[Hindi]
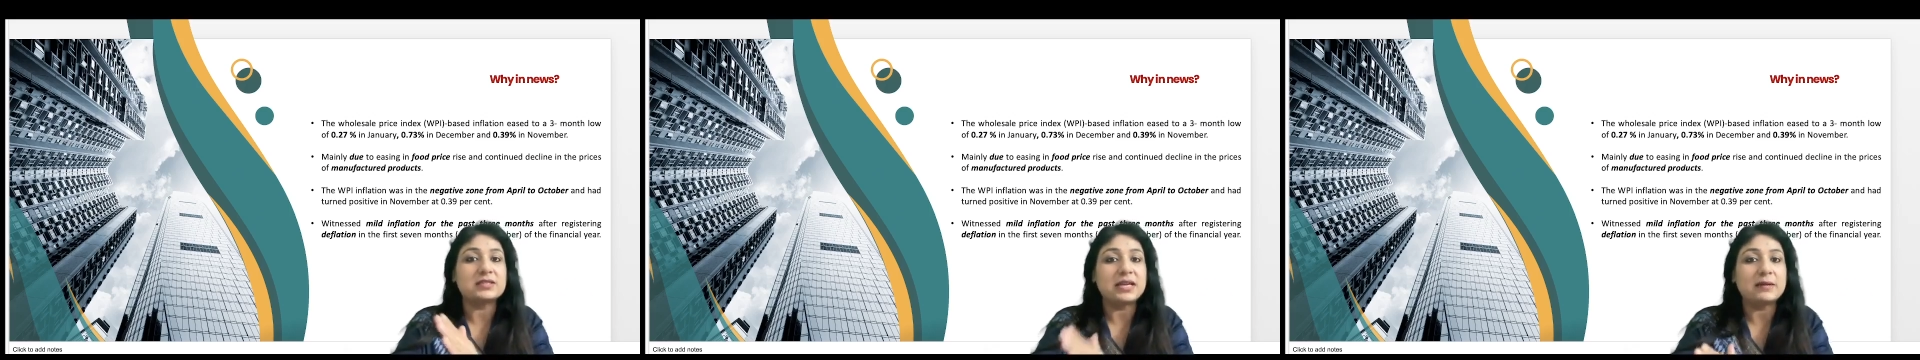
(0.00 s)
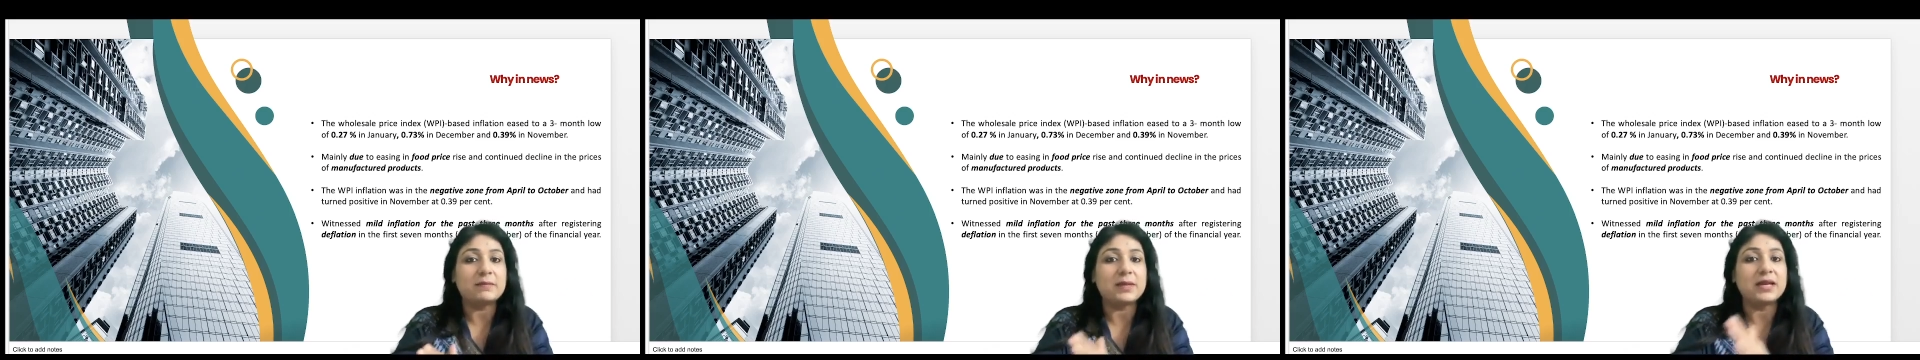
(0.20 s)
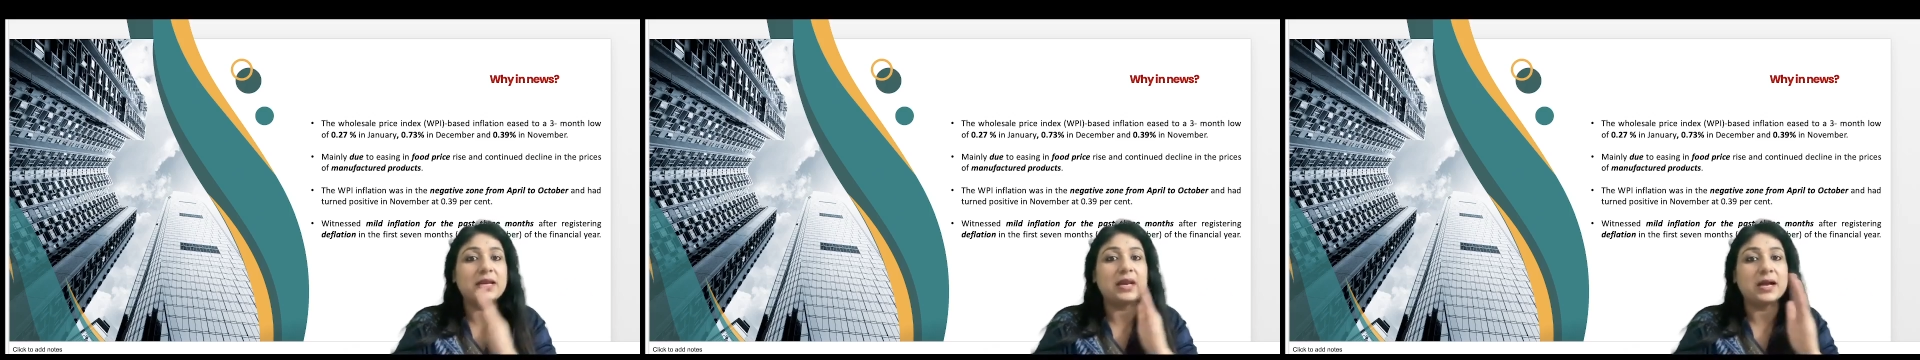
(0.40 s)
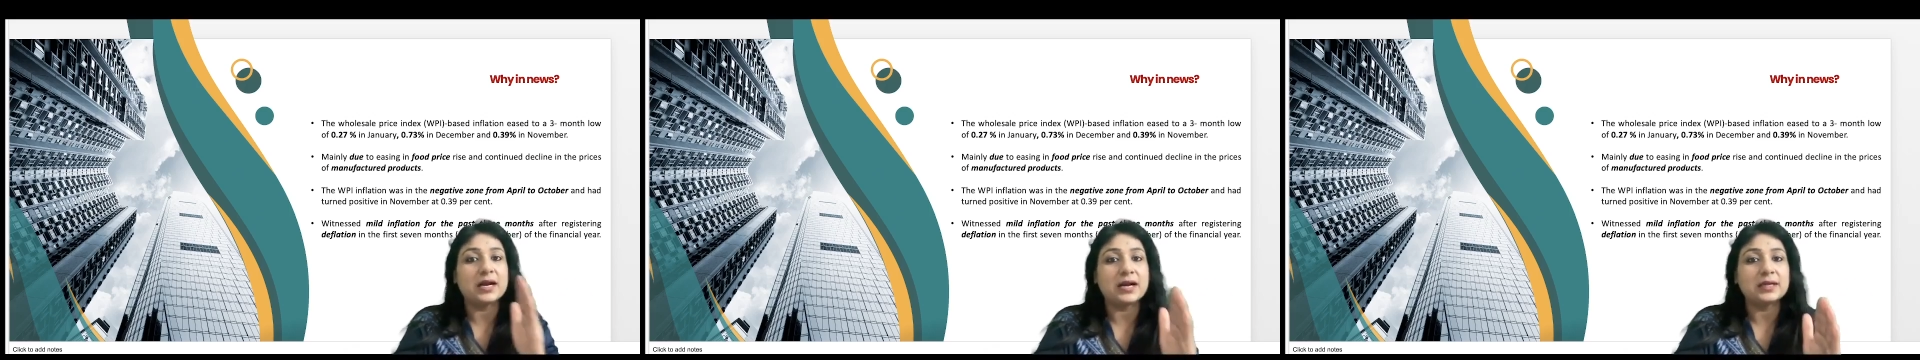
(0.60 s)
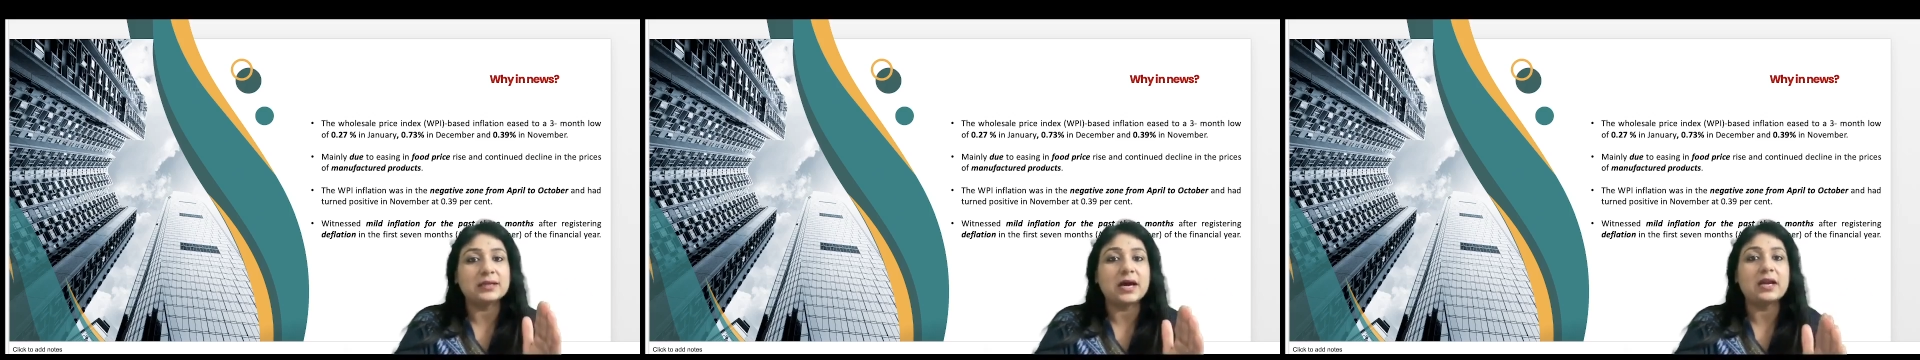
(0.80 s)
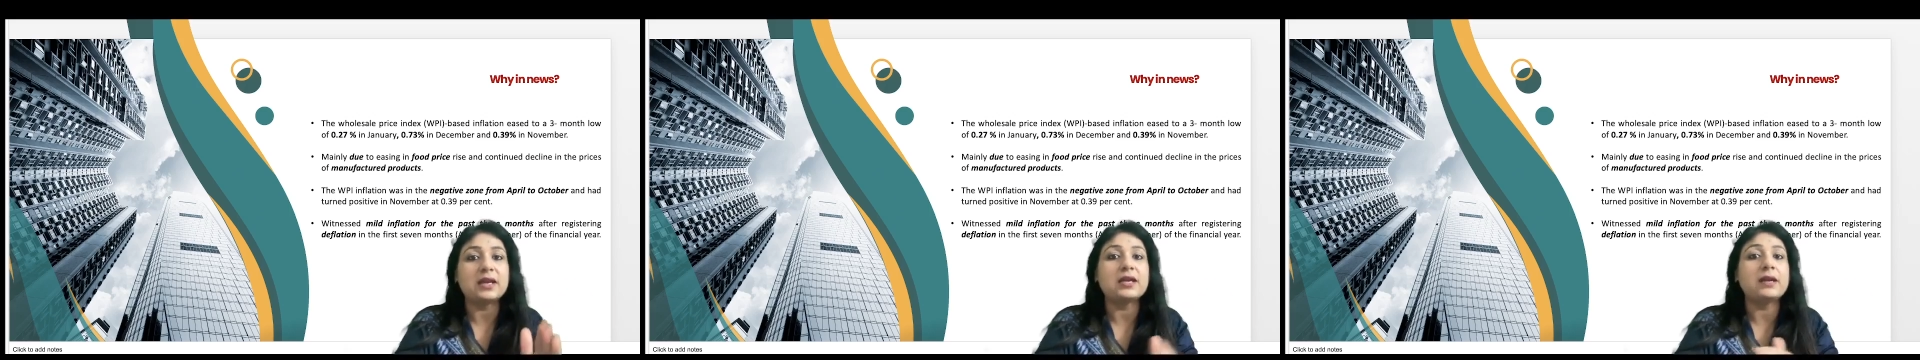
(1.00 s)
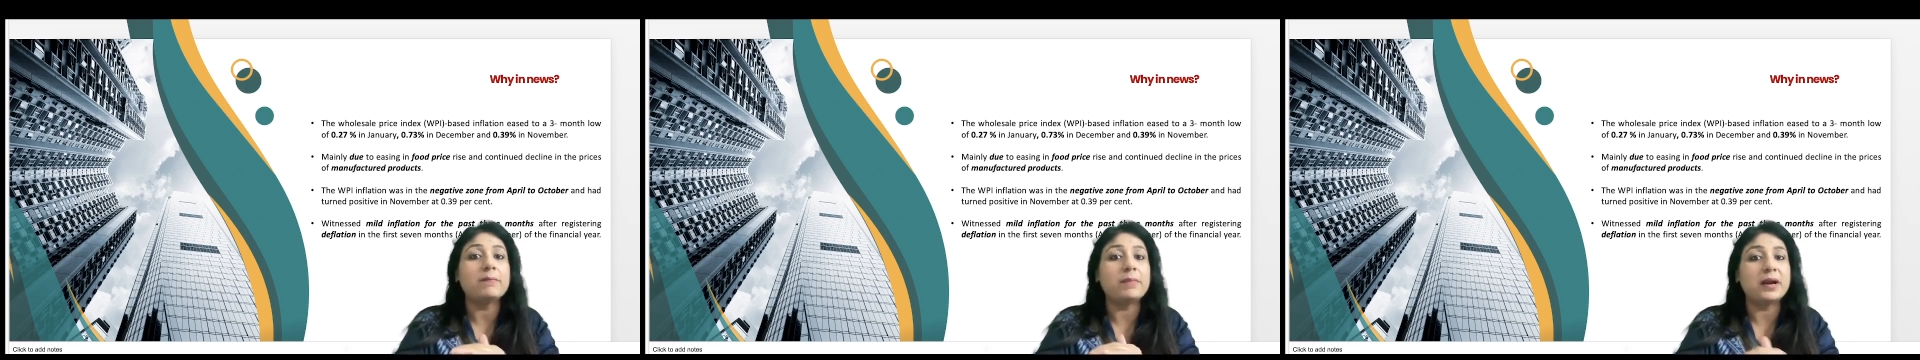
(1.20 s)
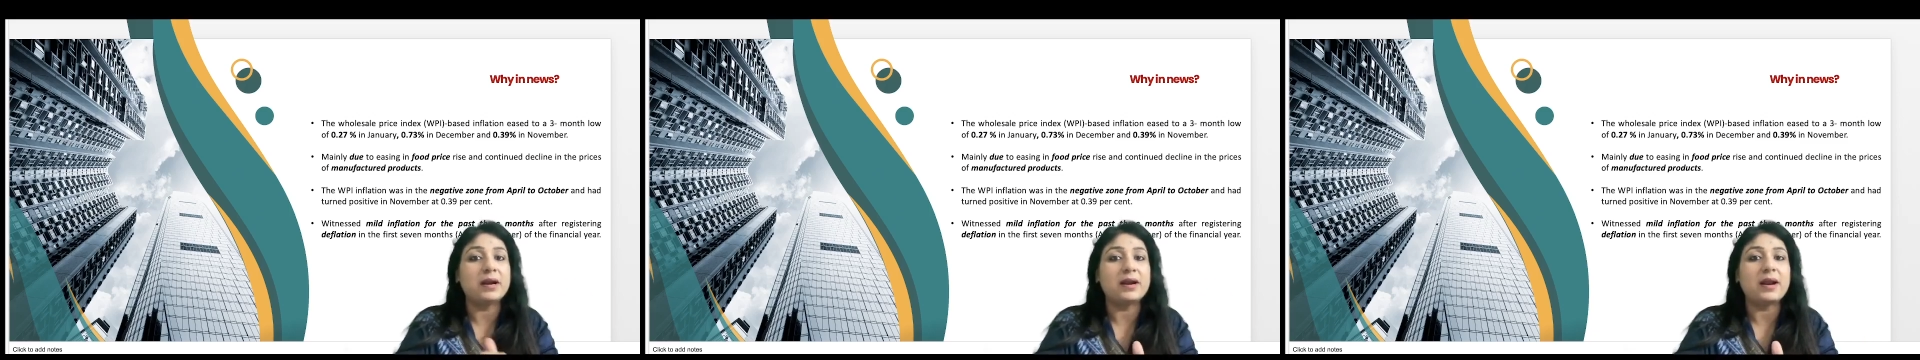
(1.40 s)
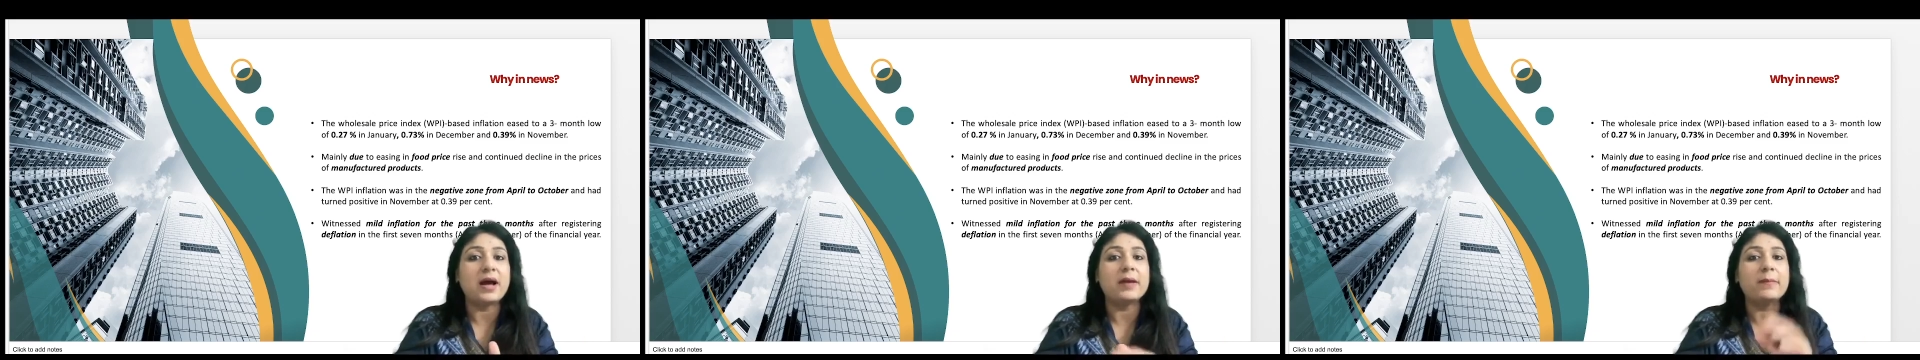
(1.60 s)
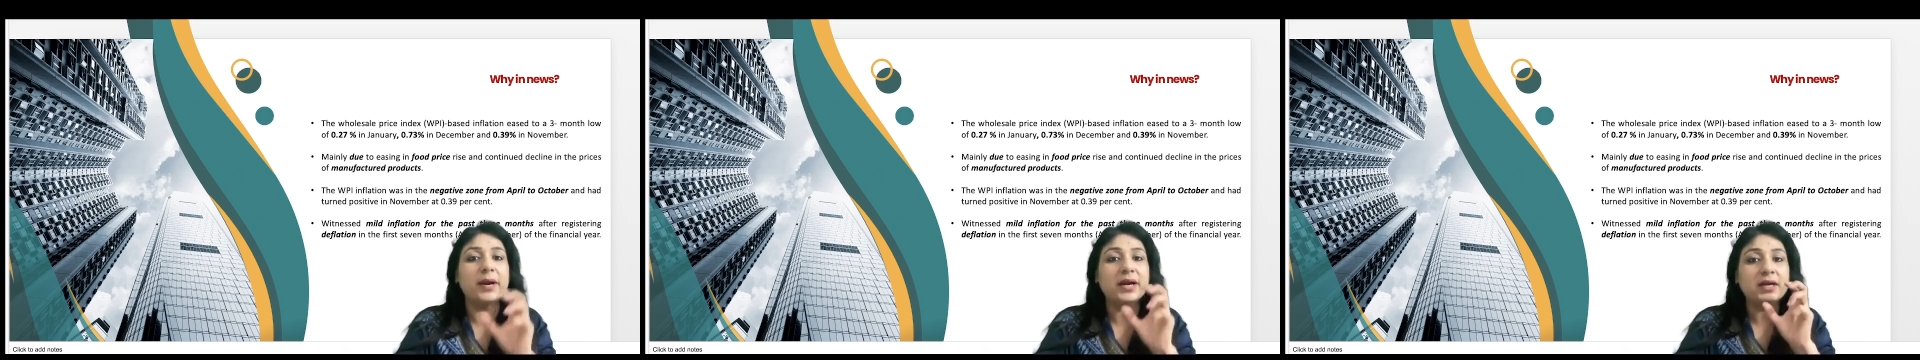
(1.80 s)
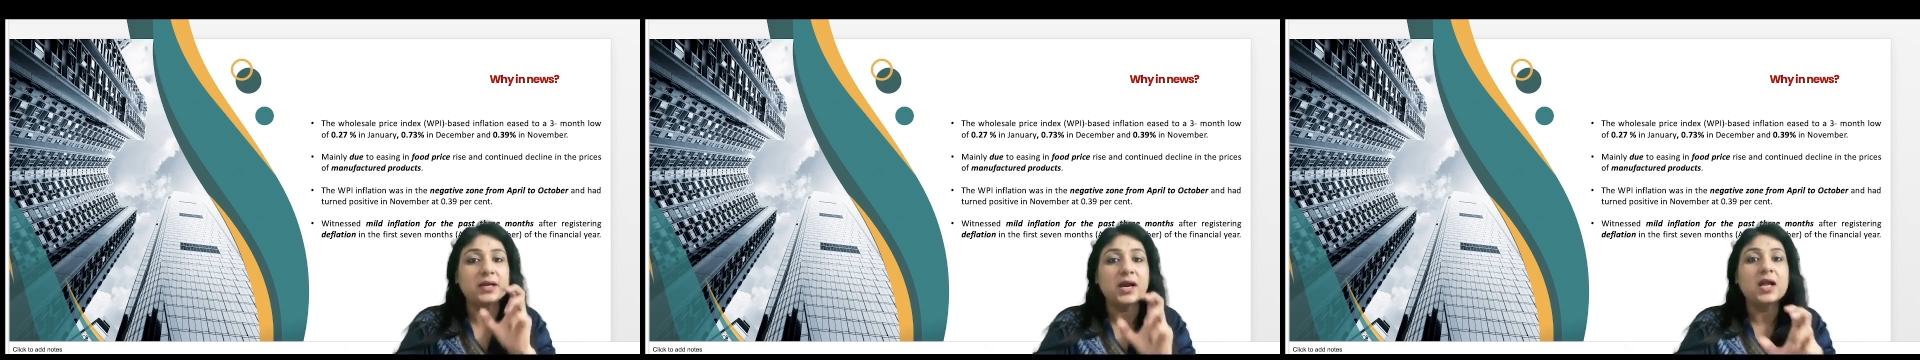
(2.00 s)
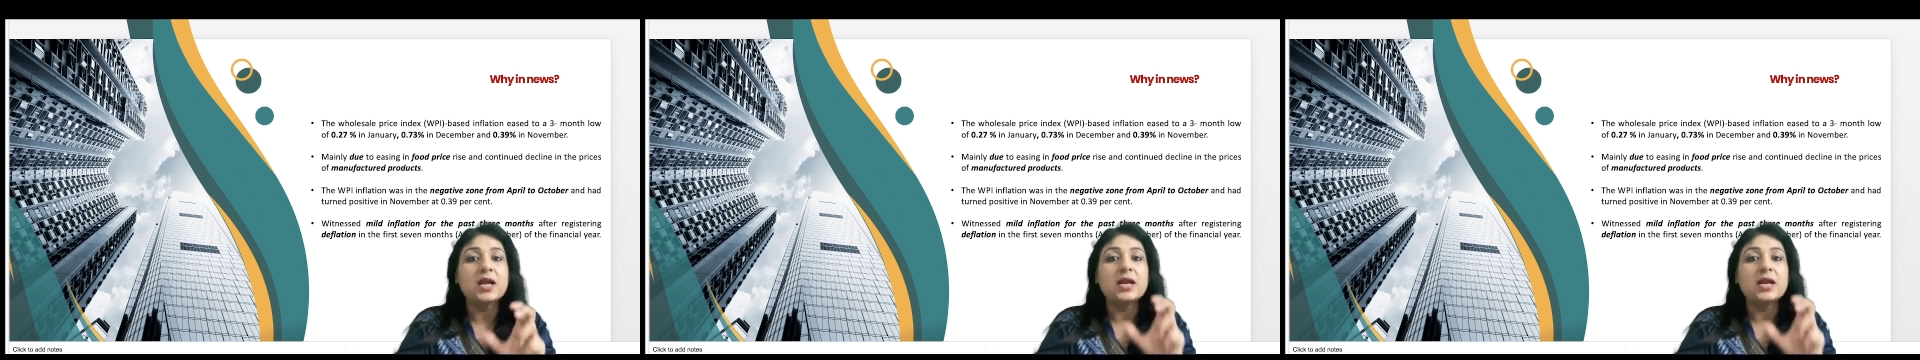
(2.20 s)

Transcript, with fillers: तीन महीने लगातार ये बढ़ रहा है बट